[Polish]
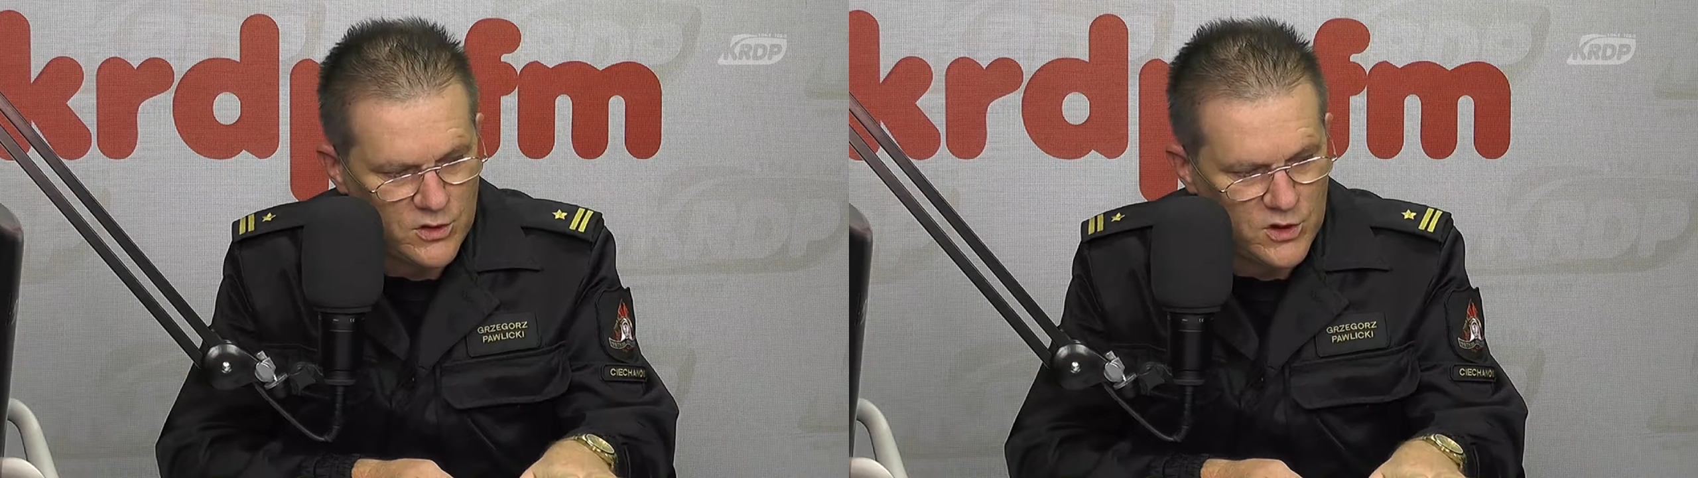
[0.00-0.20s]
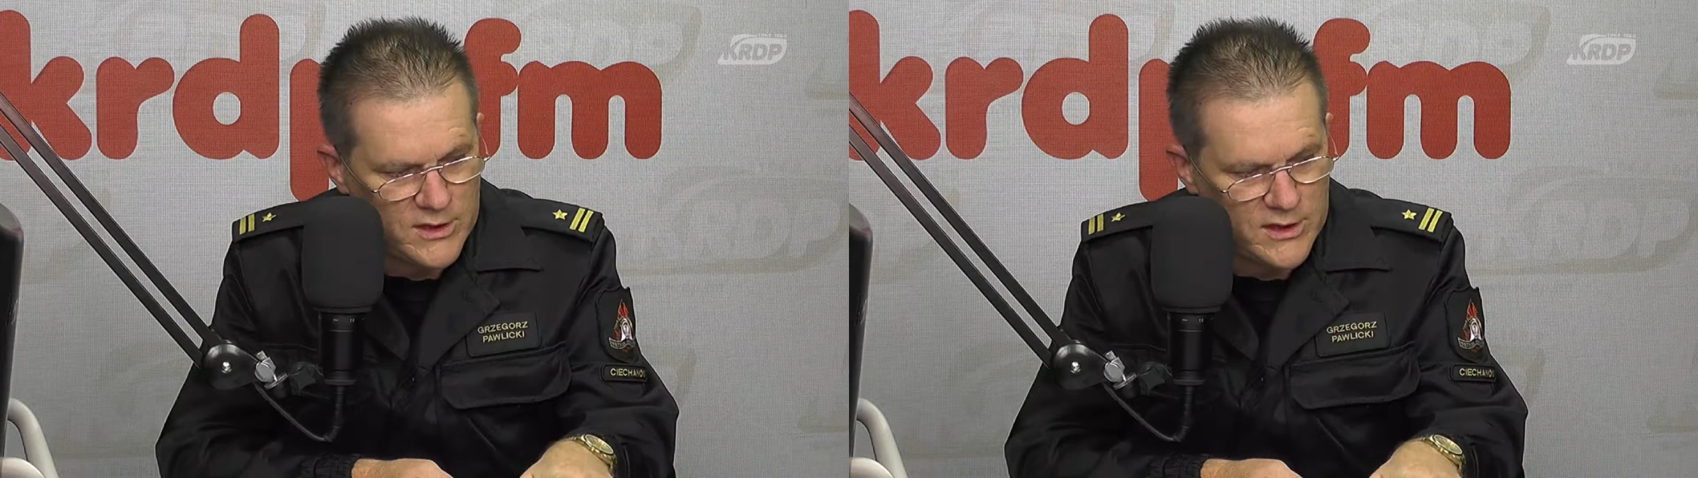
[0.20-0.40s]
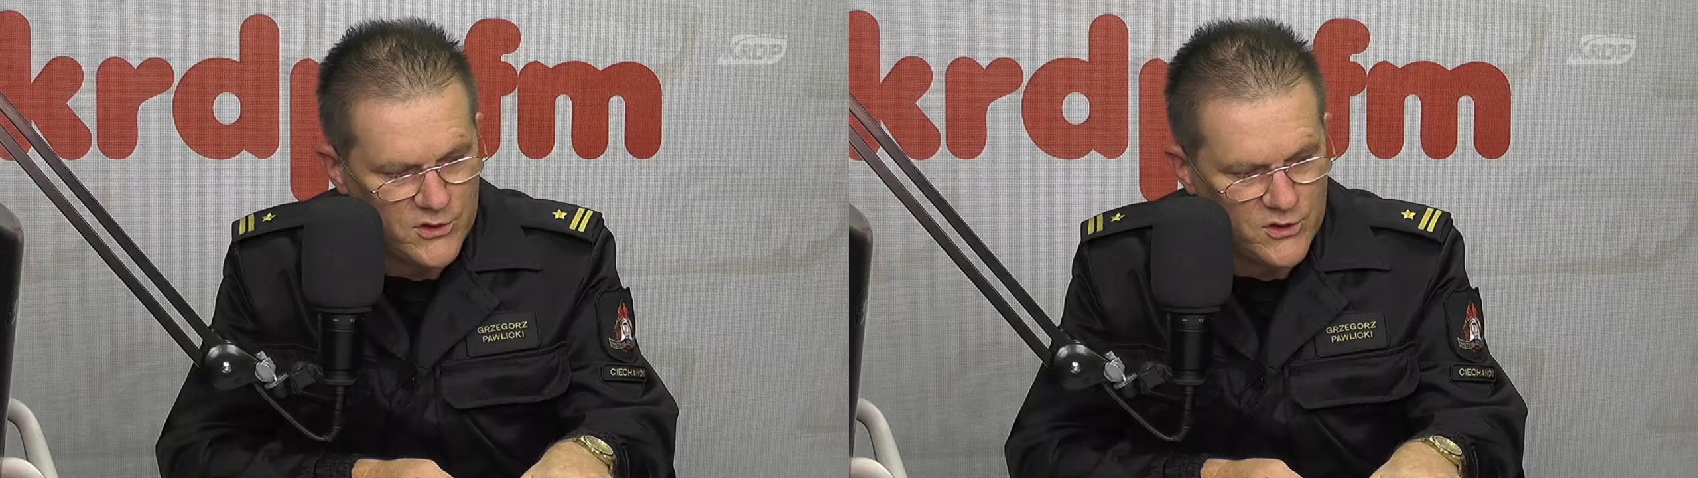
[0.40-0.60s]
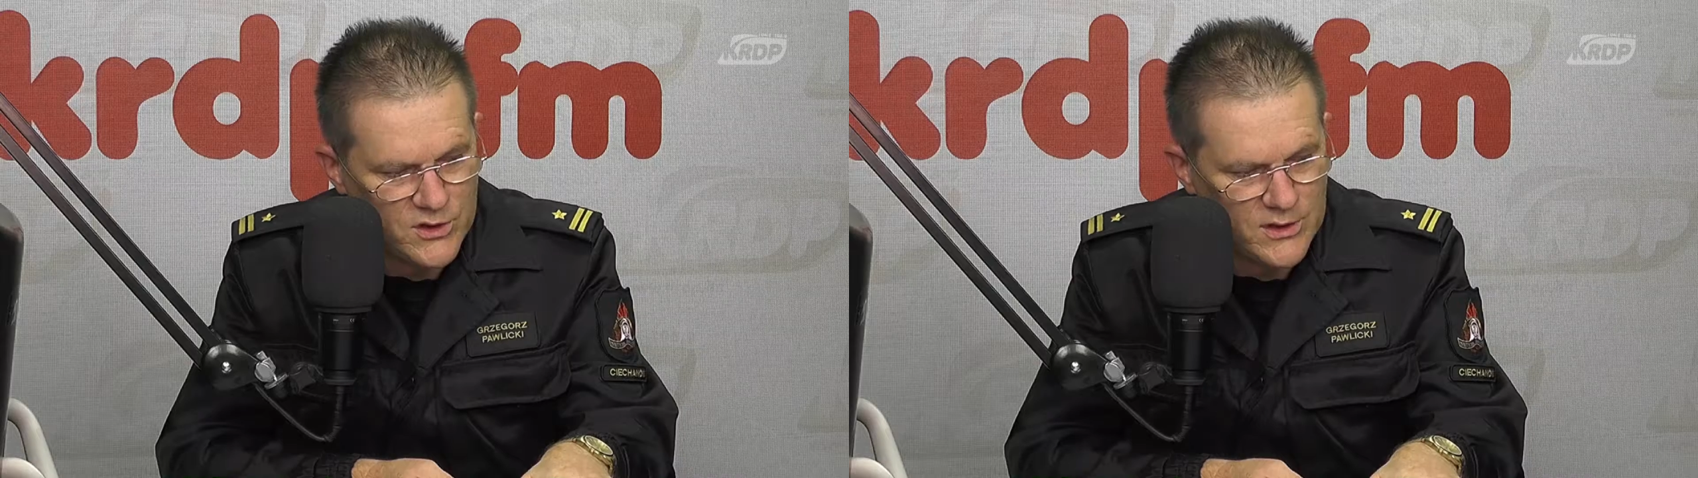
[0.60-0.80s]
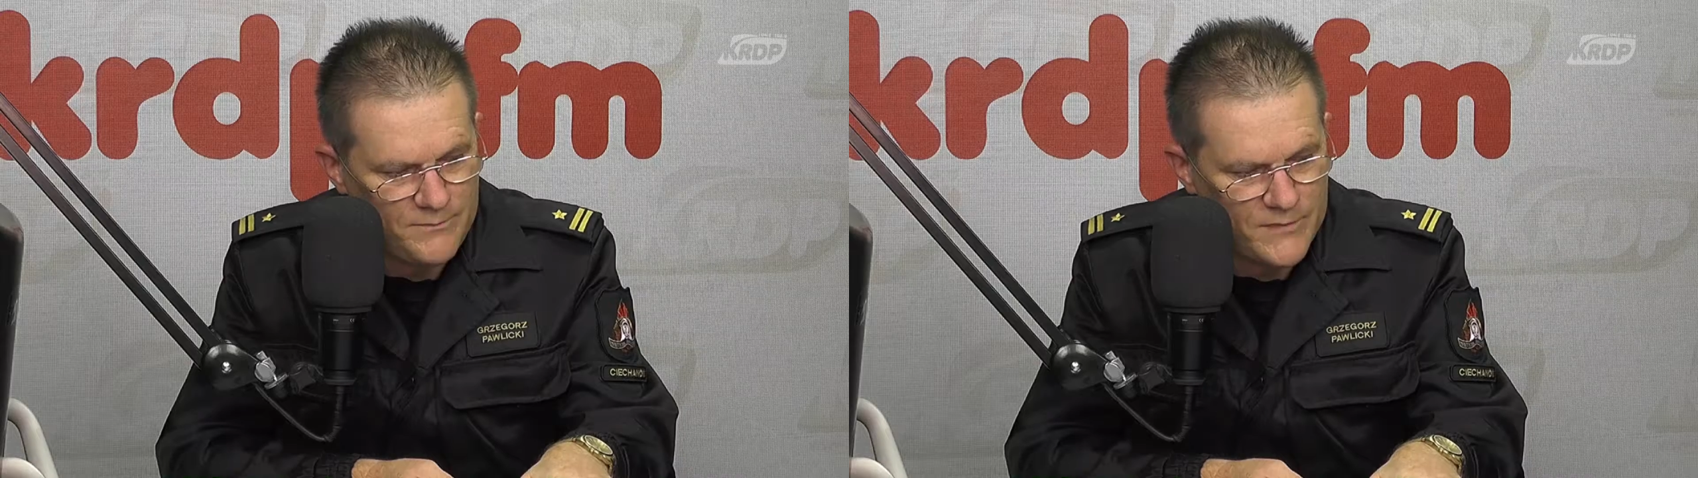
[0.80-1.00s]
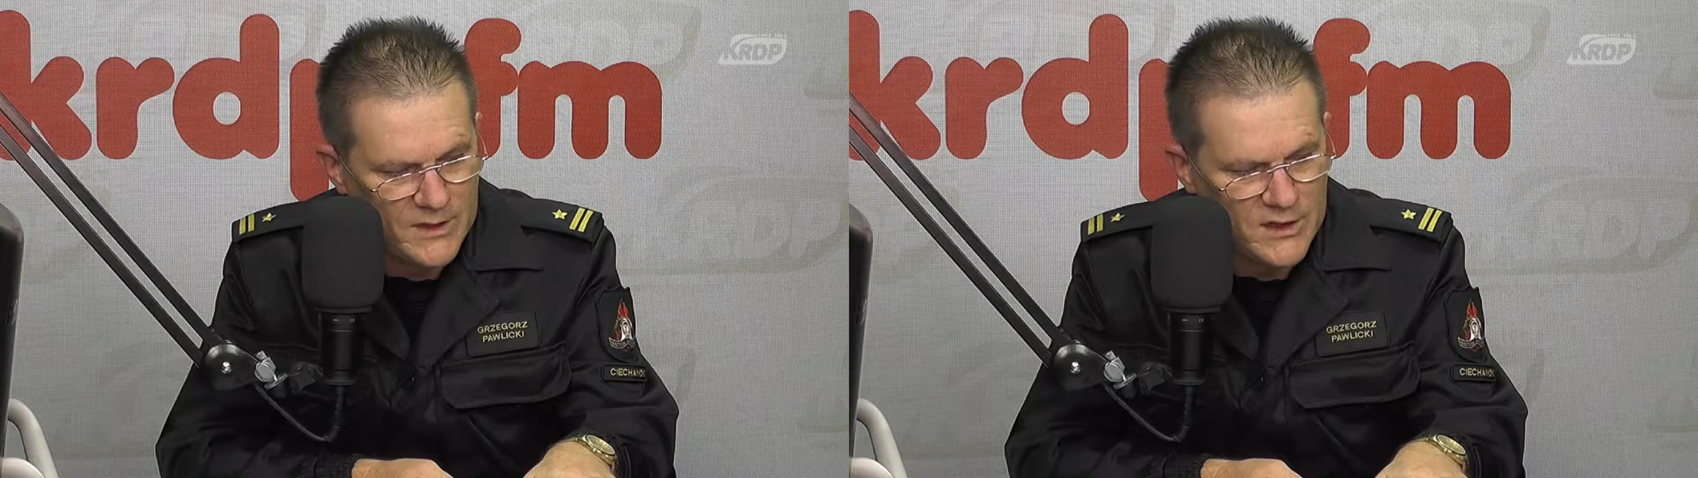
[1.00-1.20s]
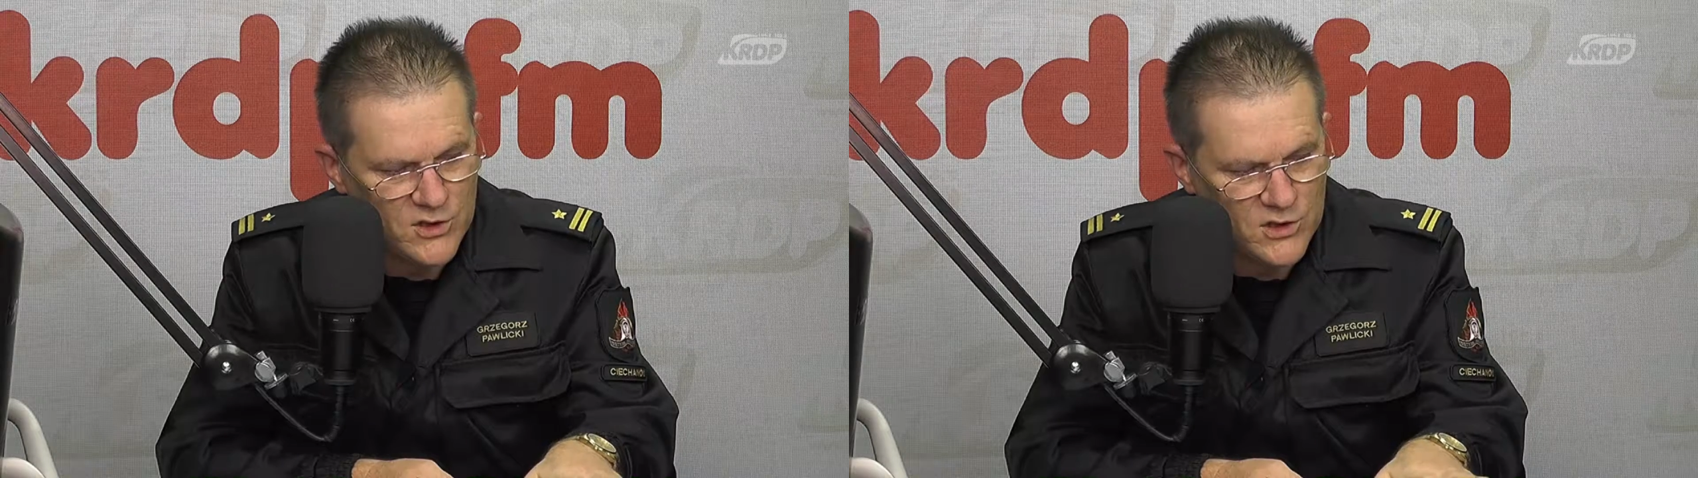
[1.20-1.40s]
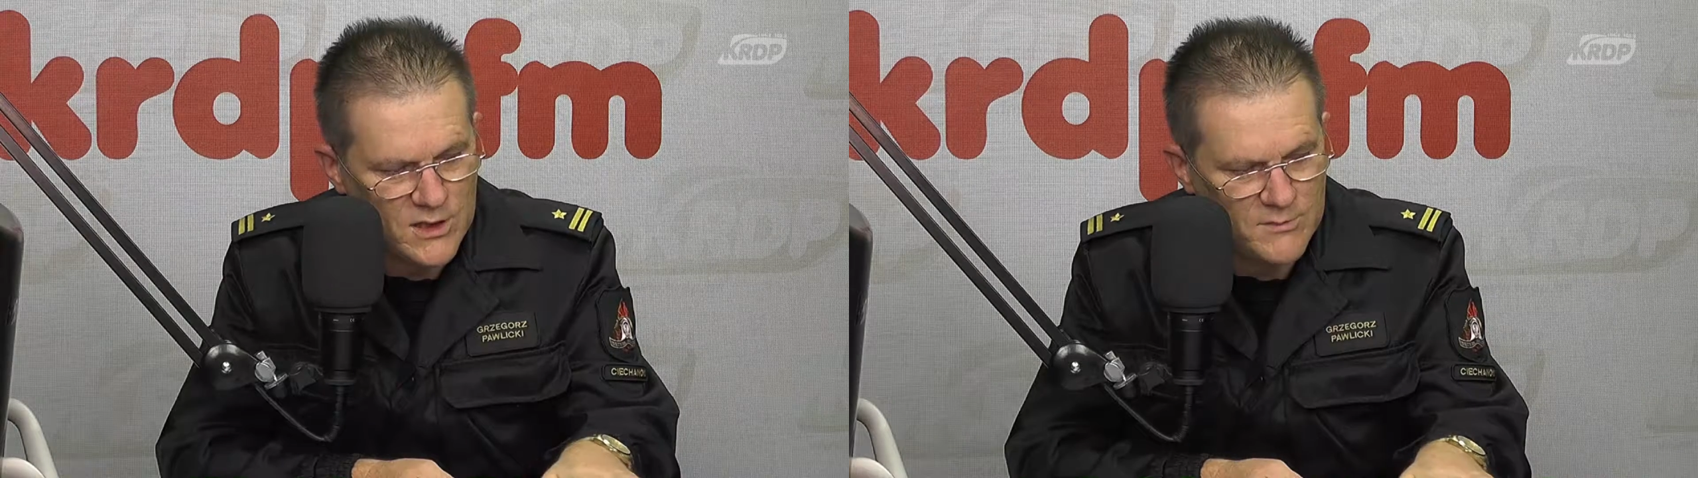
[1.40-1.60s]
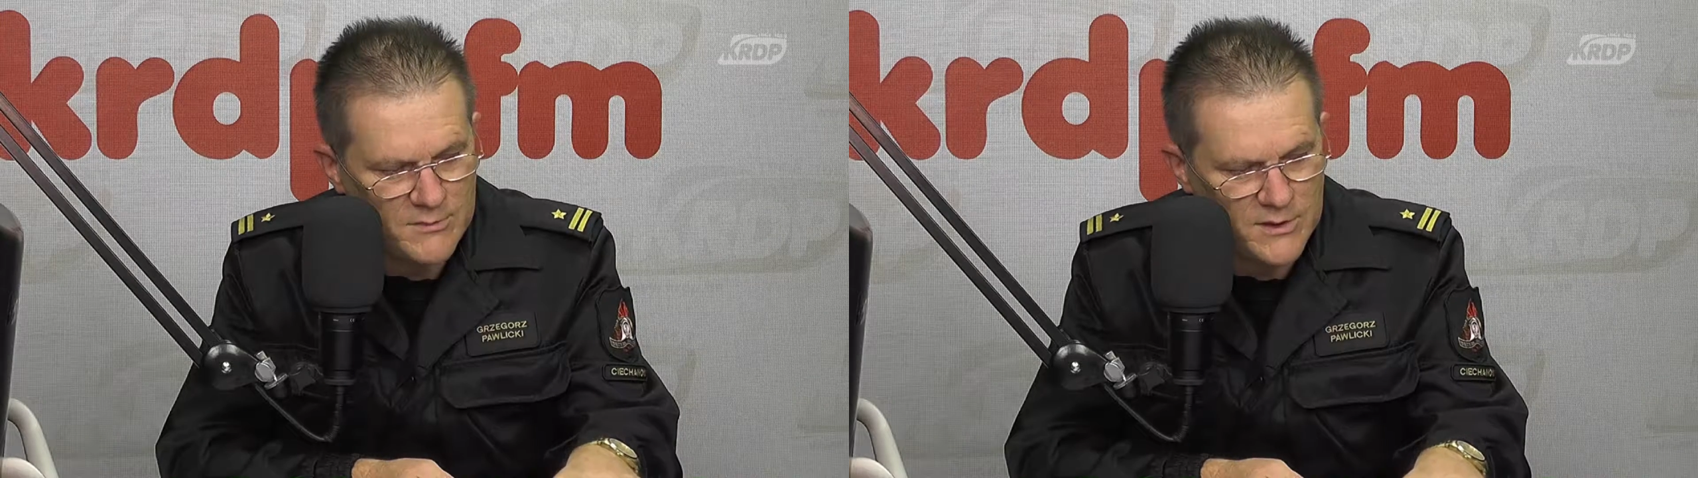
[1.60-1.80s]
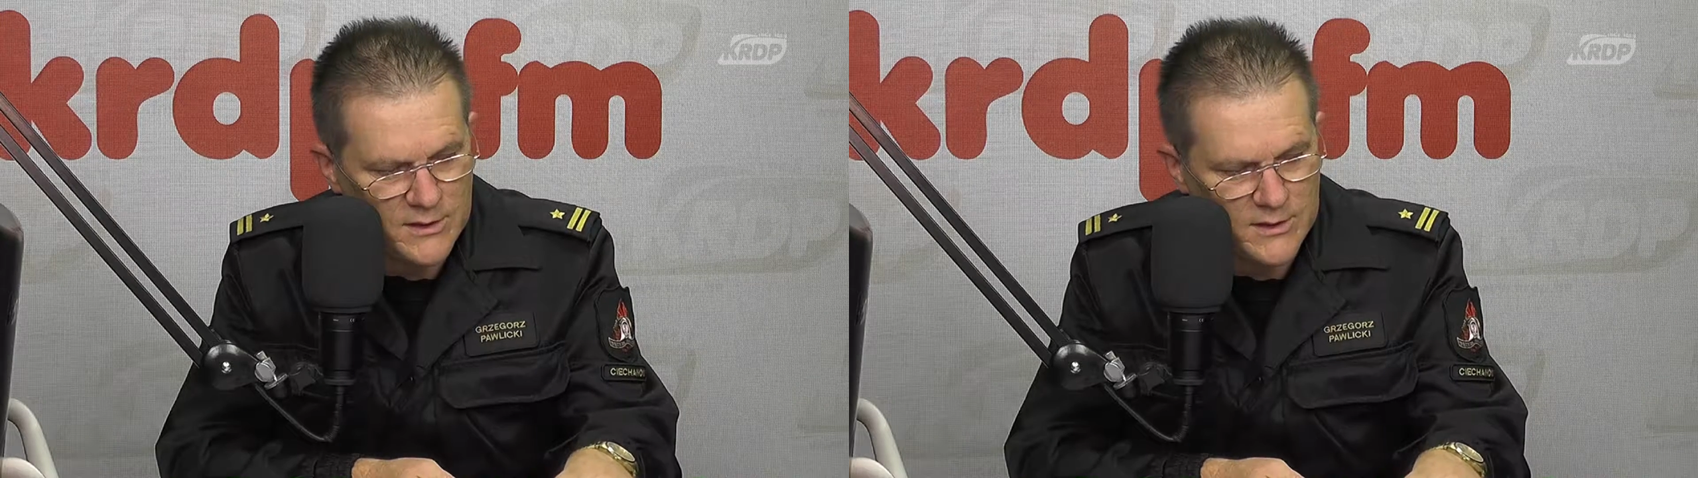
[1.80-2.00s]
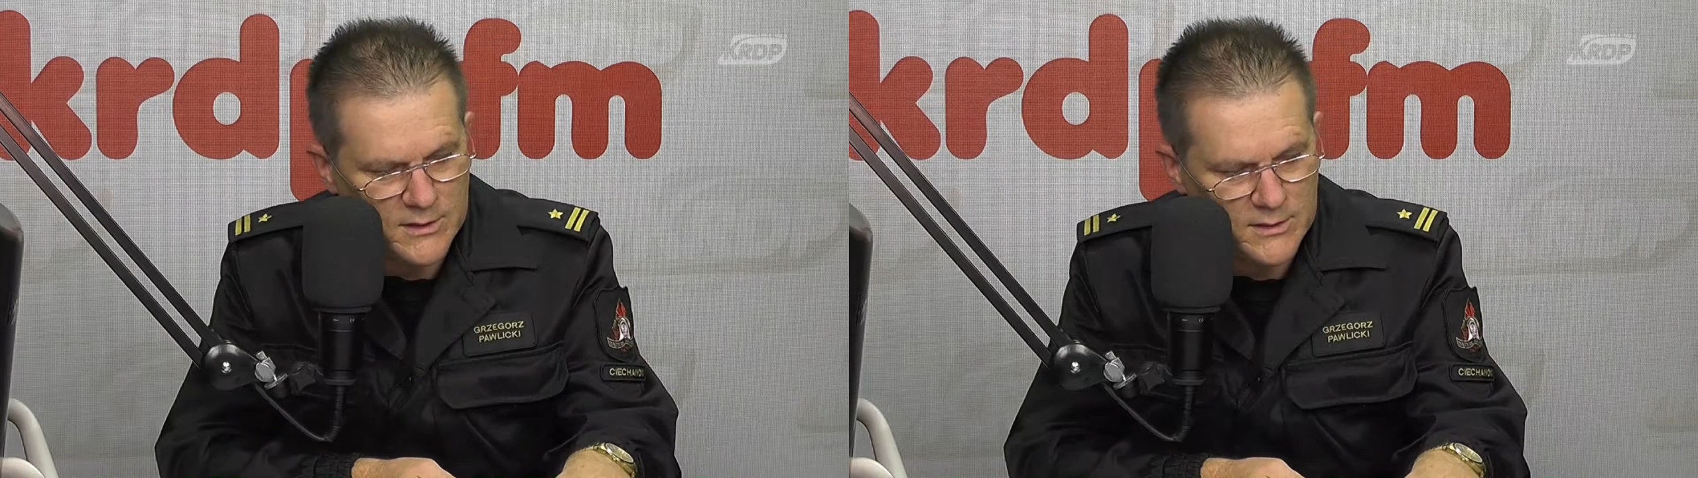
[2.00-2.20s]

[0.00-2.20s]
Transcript: Czyli jeszcze, jeszcze nie mamy e,